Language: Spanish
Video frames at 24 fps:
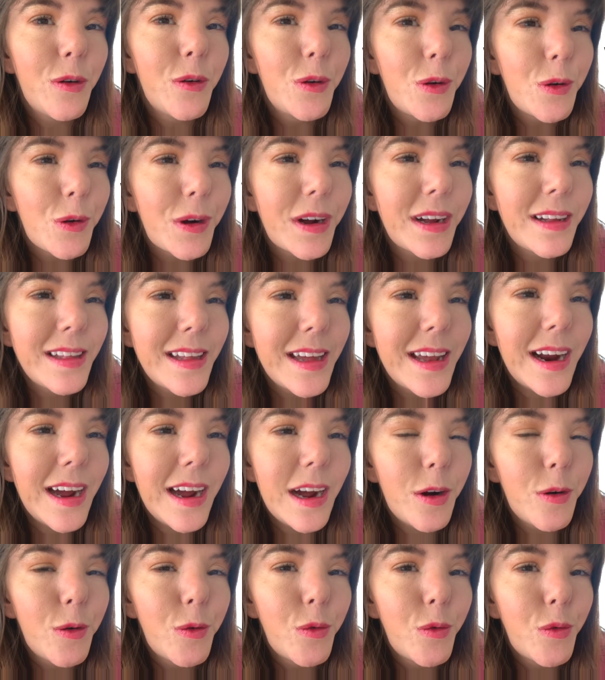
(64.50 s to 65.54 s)
o no
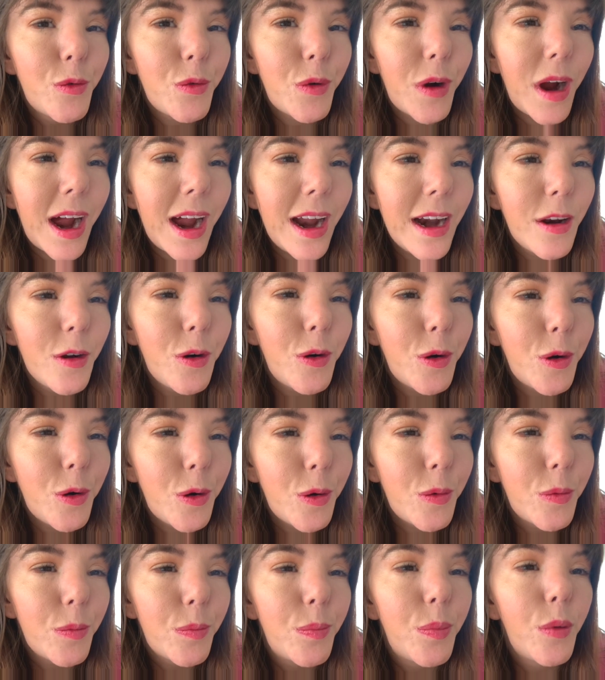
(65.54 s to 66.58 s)
genera
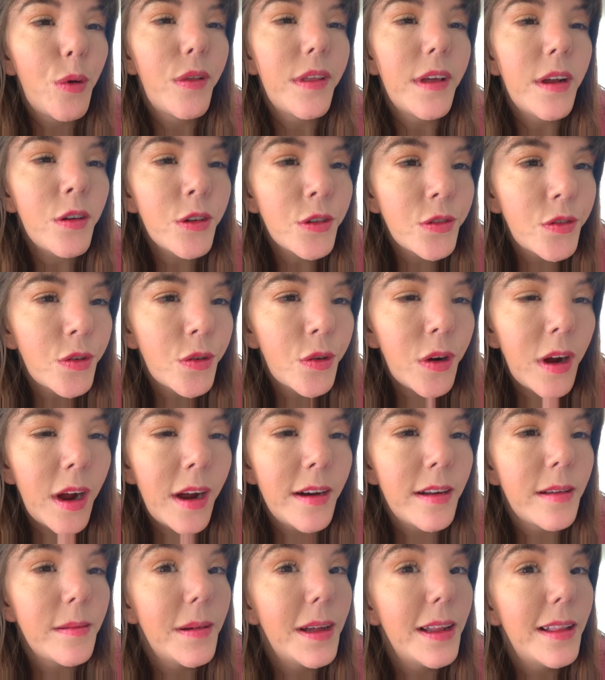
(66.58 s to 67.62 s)
algo poderoso a
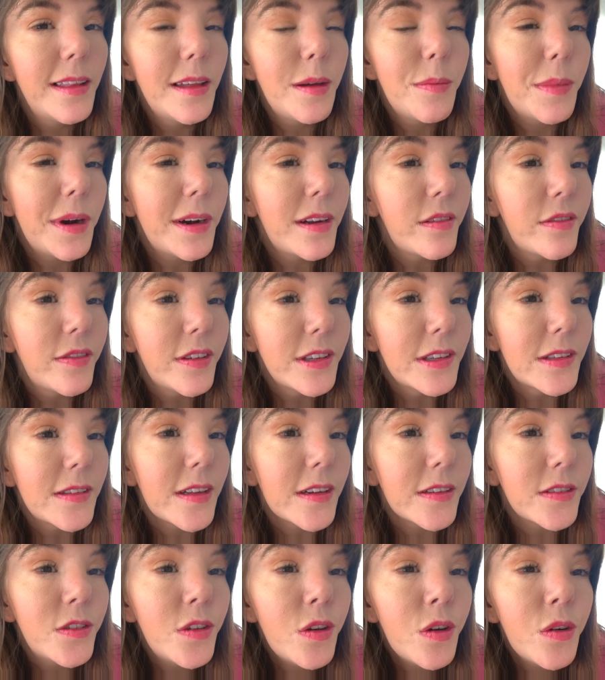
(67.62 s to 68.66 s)
nivel de
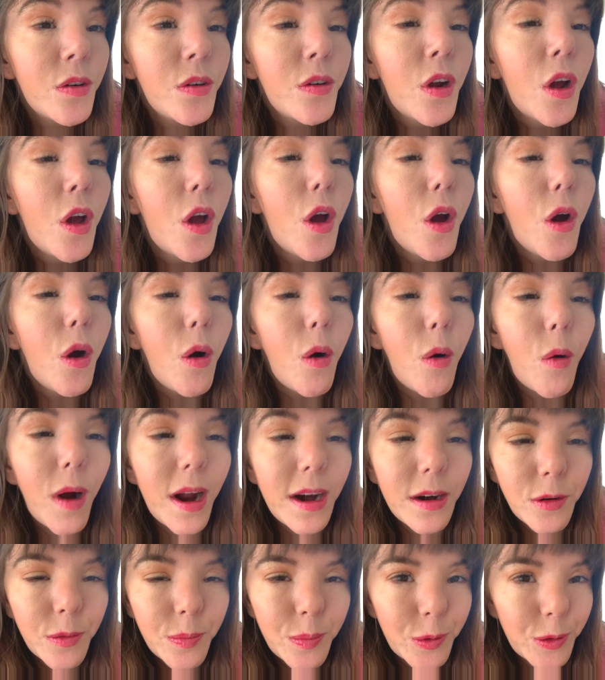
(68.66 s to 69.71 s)
manifestación o
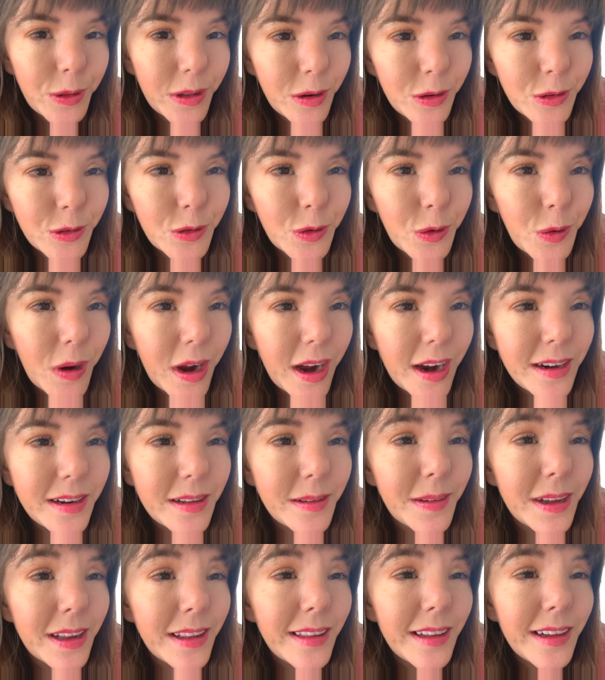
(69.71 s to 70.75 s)
algo poderoso a
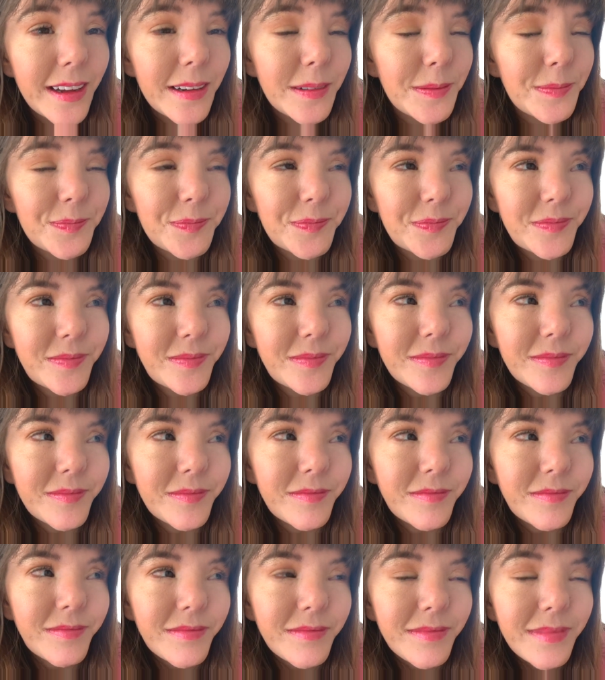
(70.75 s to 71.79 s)
nivel de,
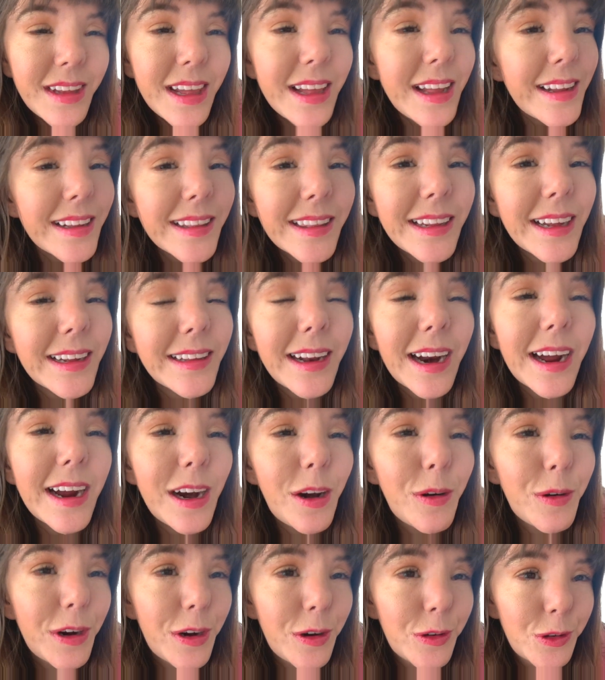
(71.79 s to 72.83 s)
de atraer
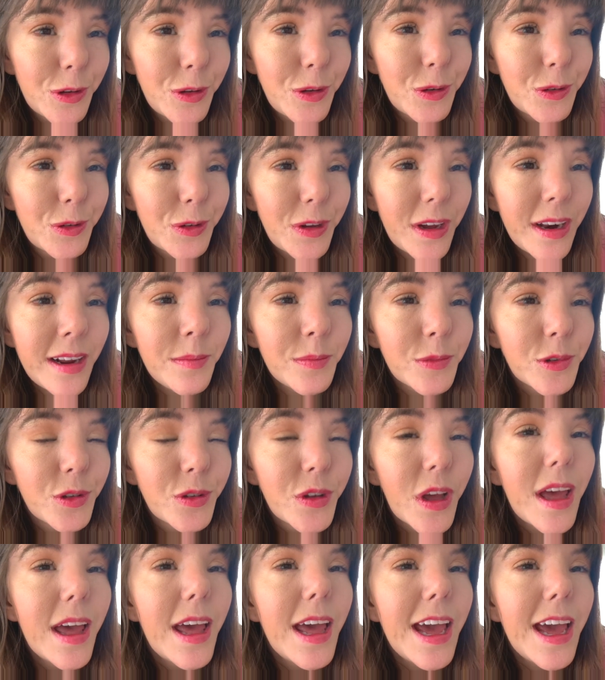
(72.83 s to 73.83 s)
lo que nosotros queremos.